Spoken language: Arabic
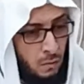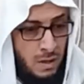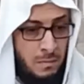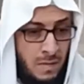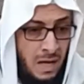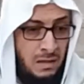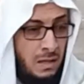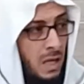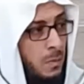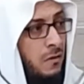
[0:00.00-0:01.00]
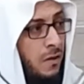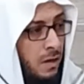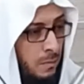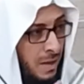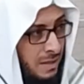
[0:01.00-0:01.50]
وإما أن يرضى
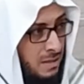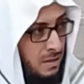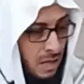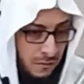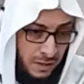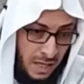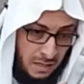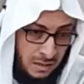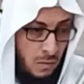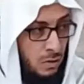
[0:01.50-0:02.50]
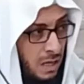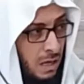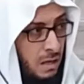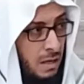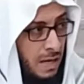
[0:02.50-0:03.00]
بالفرق بين السلعة في حال
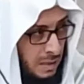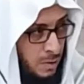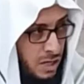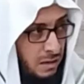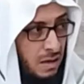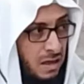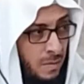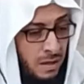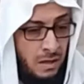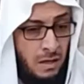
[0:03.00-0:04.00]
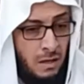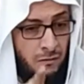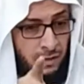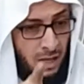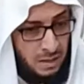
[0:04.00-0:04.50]
كونها أعني من جهة الثمن
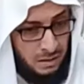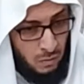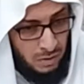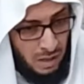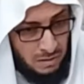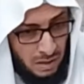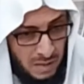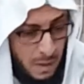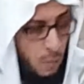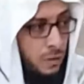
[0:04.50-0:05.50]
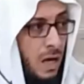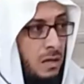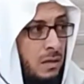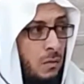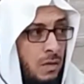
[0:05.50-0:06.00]
في حال كونها سليمة أو في
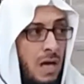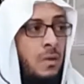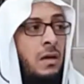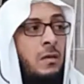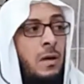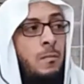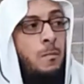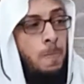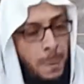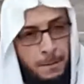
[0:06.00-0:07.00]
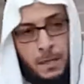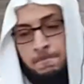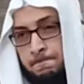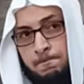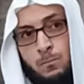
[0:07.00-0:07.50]
حال كونها معيبة
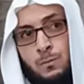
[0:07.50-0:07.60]
نعم